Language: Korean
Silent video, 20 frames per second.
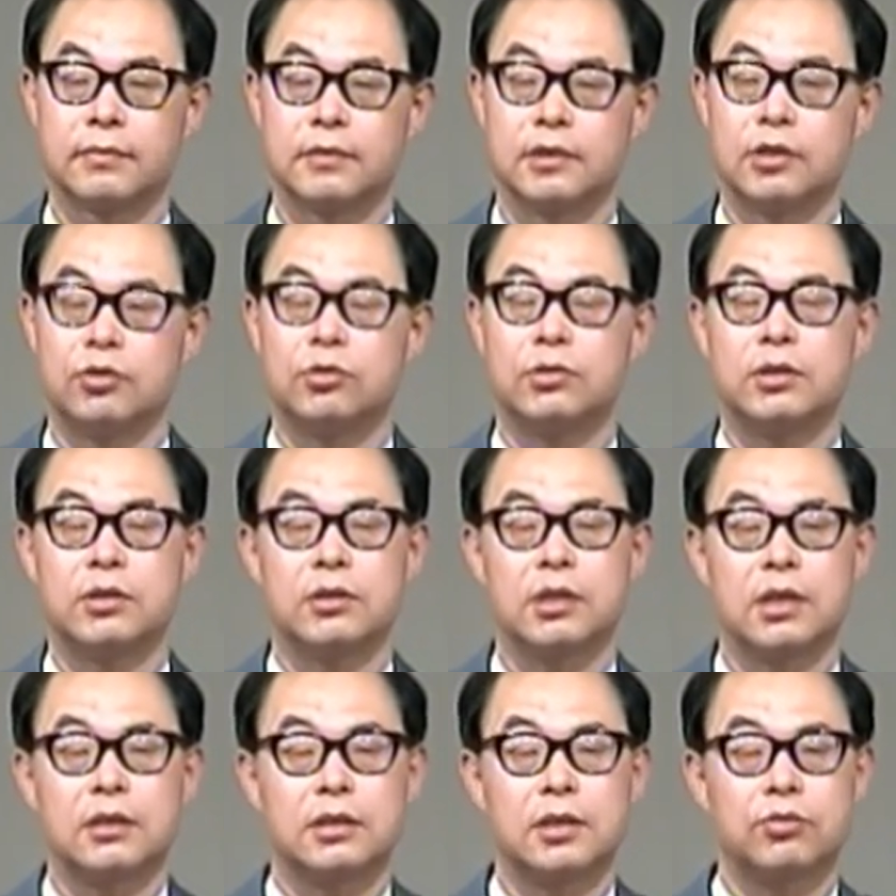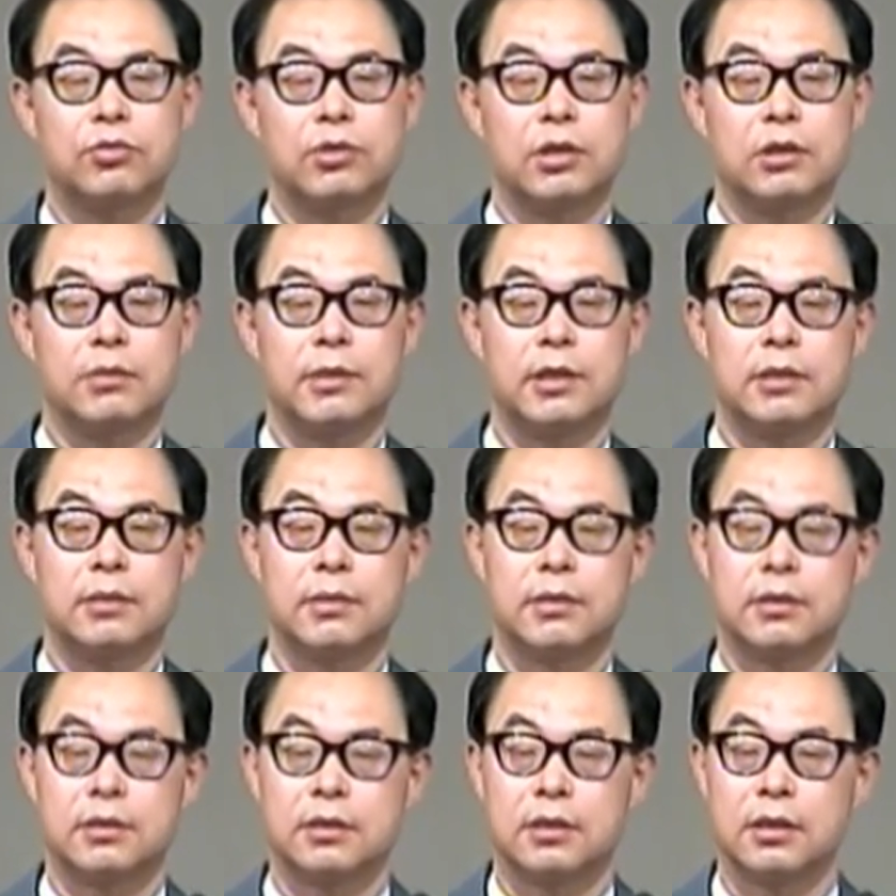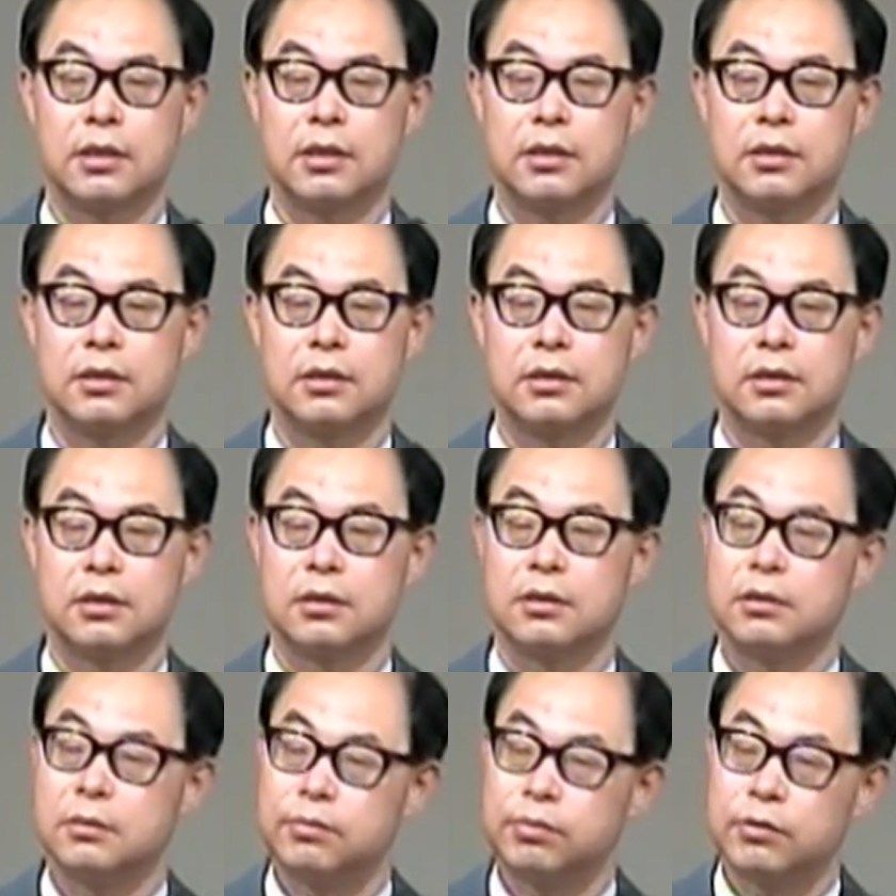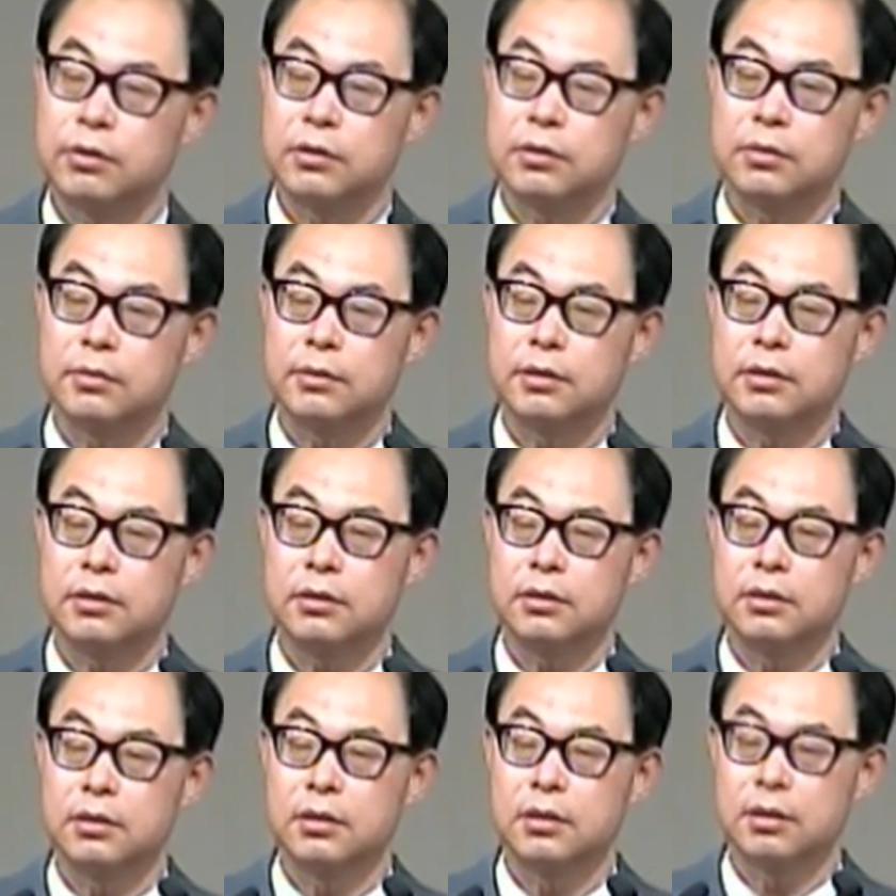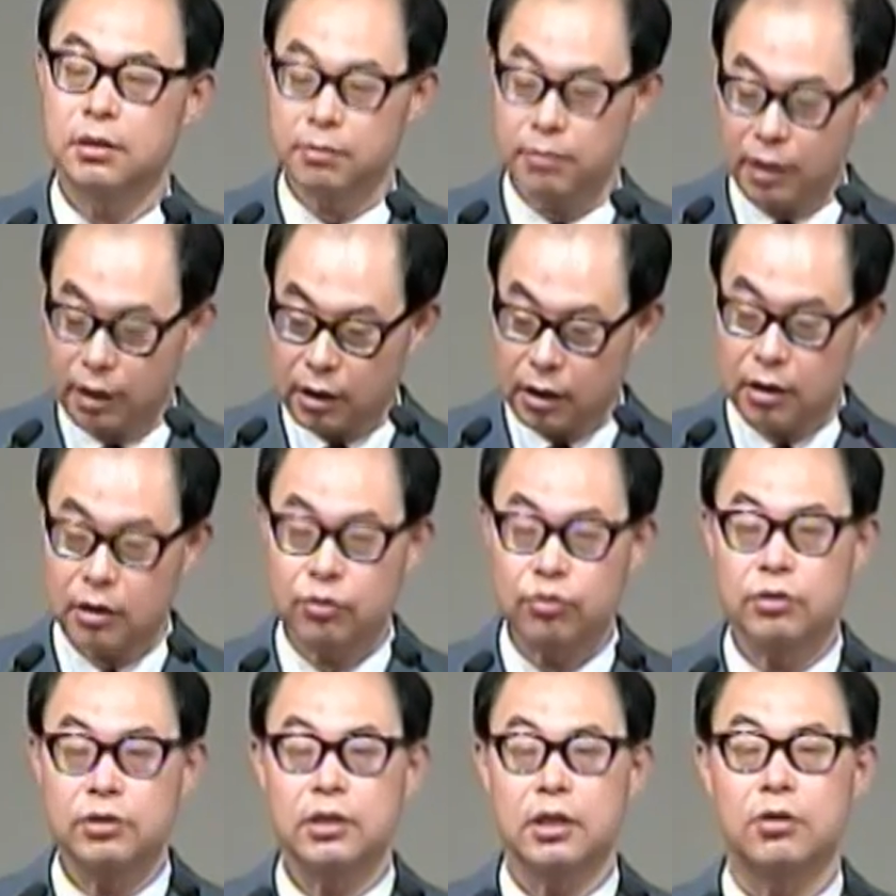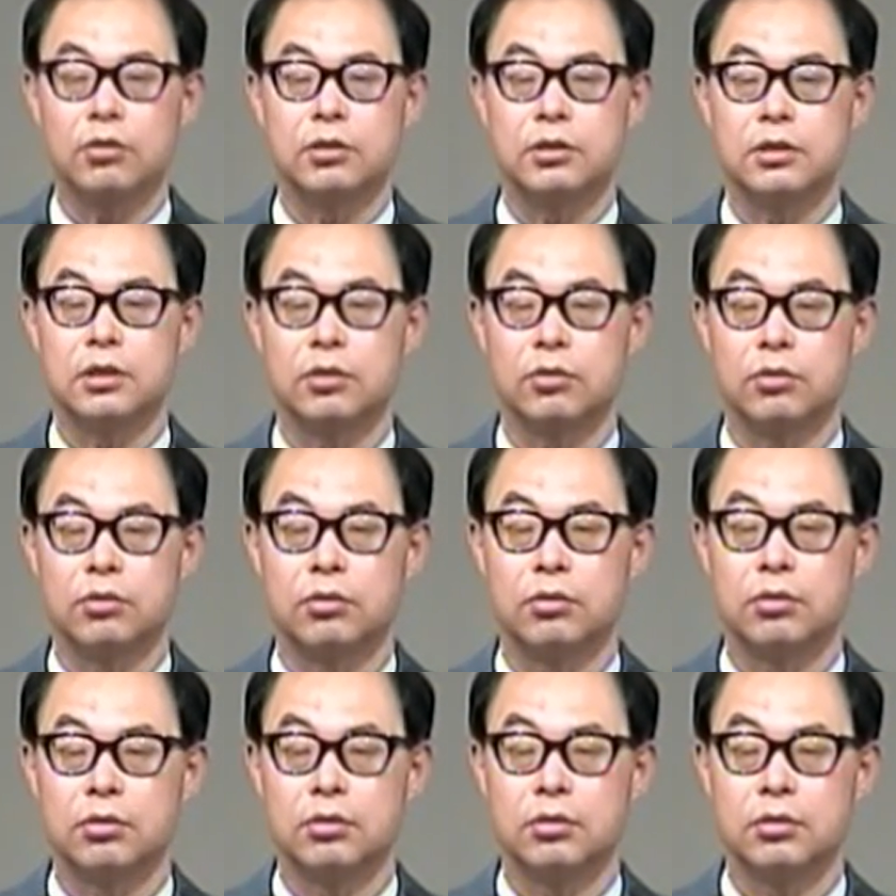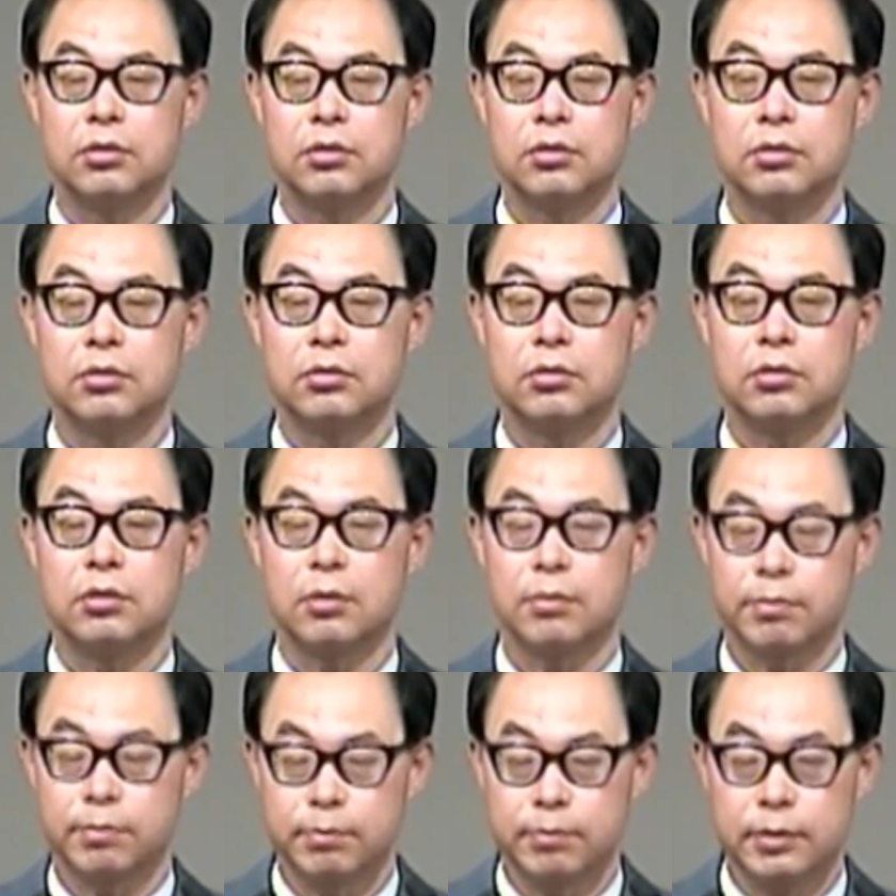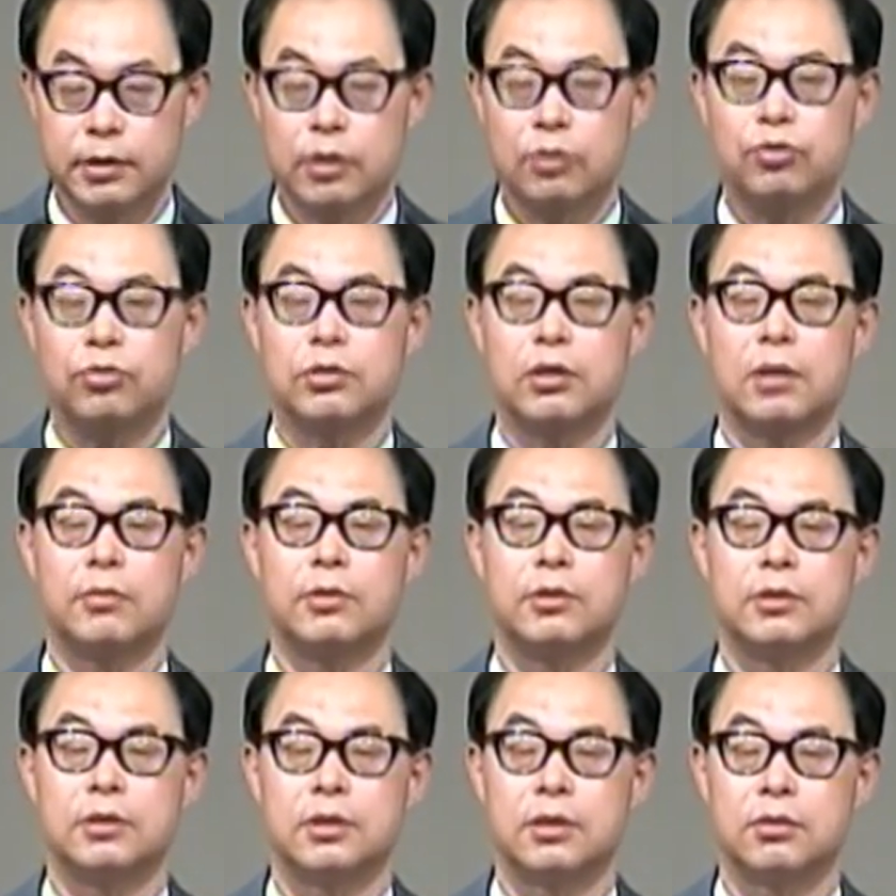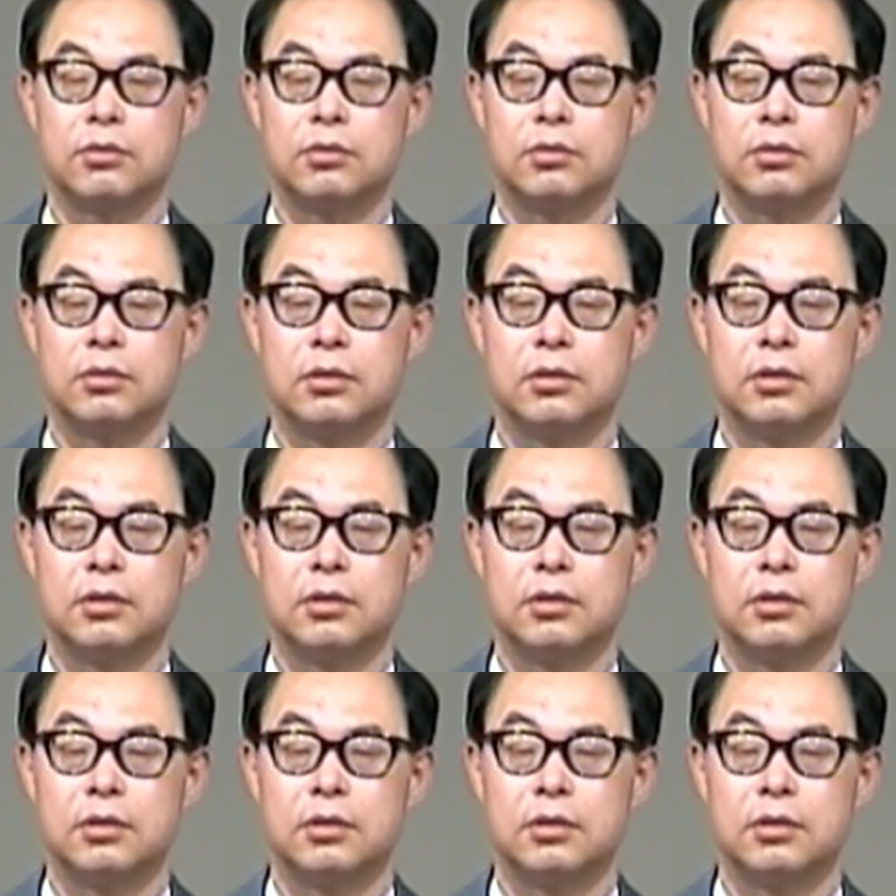예수님께서 산상수원에서 말씀하셨잖아요. 등불이 있으면 말 아래 두는 자가 어디냐고. 그죠? 이렇게 밑에 두는 사람이 어디냐고.